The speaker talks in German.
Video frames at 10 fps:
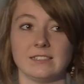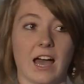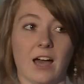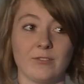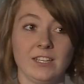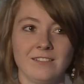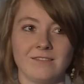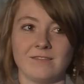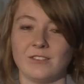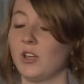
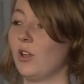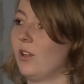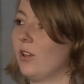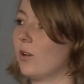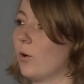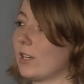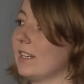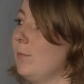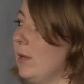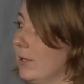Darwin oder
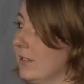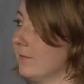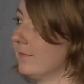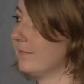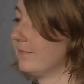die Bibel?